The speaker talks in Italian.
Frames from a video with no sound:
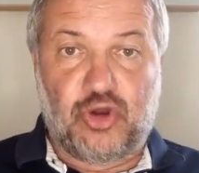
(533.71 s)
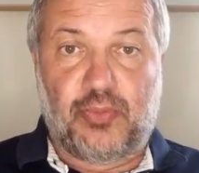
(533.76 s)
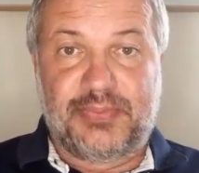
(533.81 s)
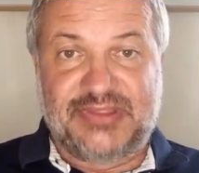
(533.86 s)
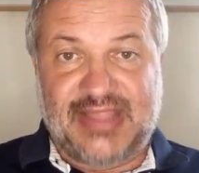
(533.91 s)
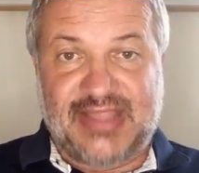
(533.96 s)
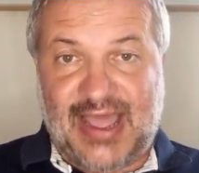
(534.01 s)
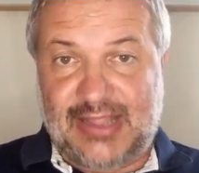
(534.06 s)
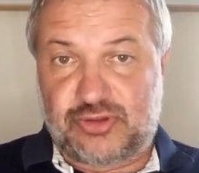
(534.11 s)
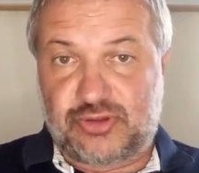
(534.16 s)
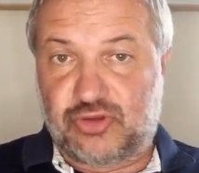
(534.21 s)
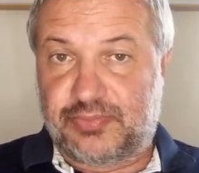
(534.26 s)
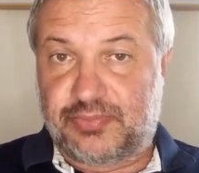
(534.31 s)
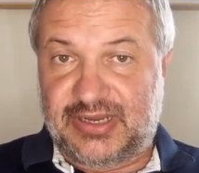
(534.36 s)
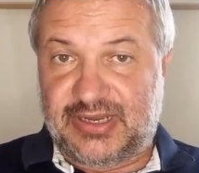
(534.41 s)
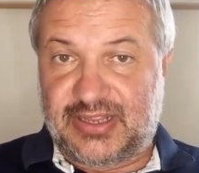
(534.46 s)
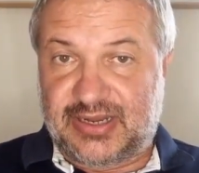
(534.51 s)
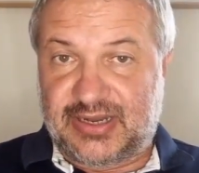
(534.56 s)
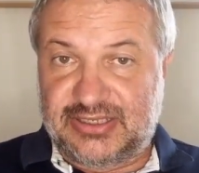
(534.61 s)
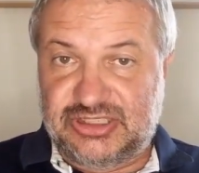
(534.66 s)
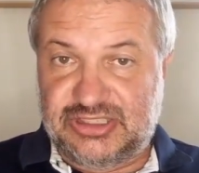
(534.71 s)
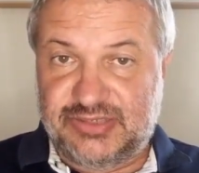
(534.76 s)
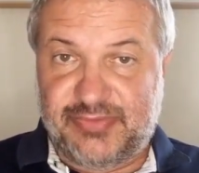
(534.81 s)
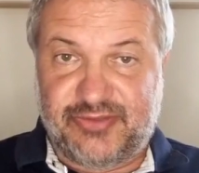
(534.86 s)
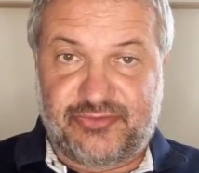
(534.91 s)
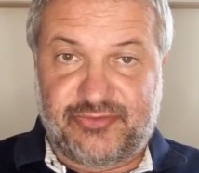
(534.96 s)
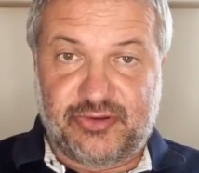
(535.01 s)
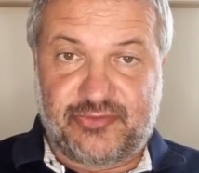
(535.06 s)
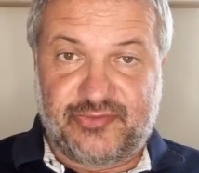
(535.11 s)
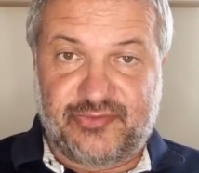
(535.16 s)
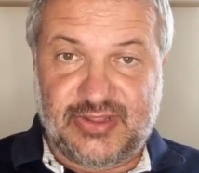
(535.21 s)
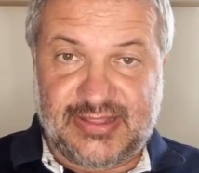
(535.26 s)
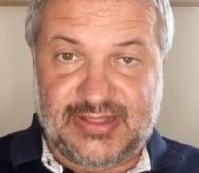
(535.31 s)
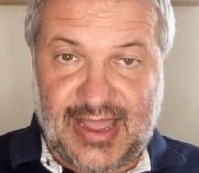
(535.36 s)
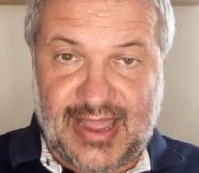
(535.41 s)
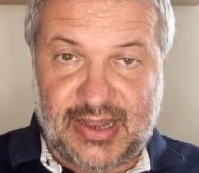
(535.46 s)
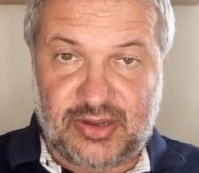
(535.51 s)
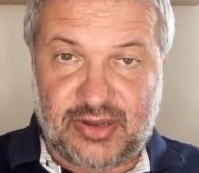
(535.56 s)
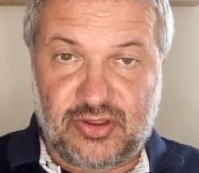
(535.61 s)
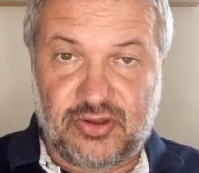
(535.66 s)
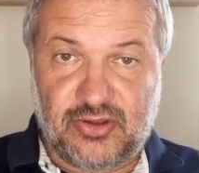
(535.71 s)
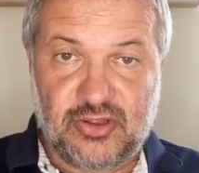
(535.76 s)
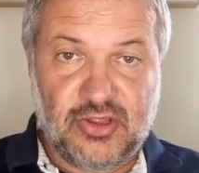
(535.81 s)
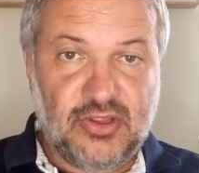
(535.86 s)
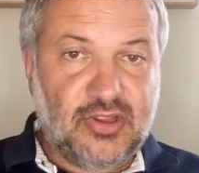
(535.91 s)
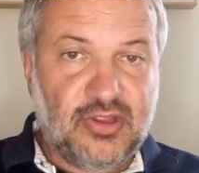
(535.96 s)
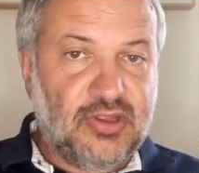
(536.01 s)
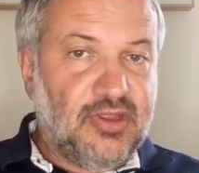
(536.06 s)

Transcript: optato per il regime forfettario,